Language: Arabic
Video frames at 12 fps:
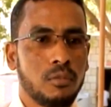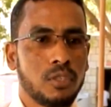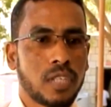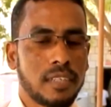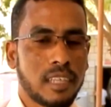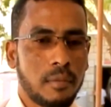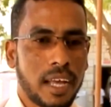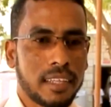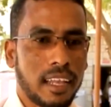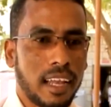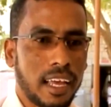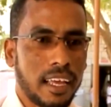
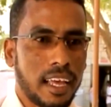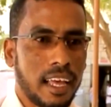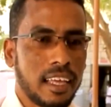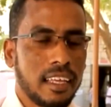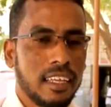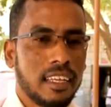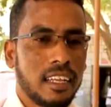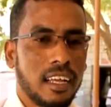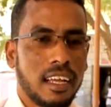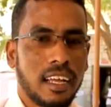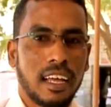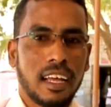مستلزمات الحياة
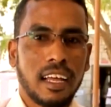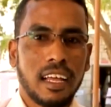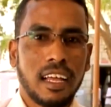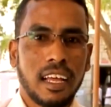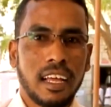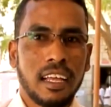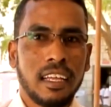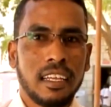آه،